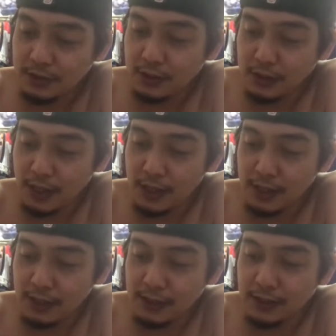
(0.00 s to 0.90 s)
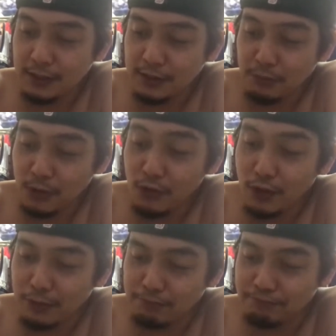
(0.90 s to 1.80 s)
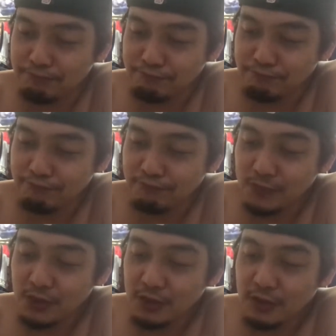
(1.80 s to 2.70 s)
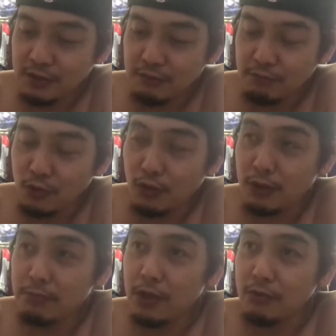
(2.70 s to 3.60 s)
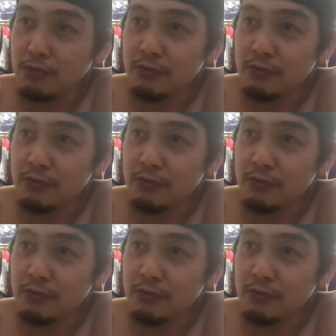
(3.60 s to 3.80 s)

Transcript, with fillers: ika nga ni Mayor Lim Mayor Lim ba yun?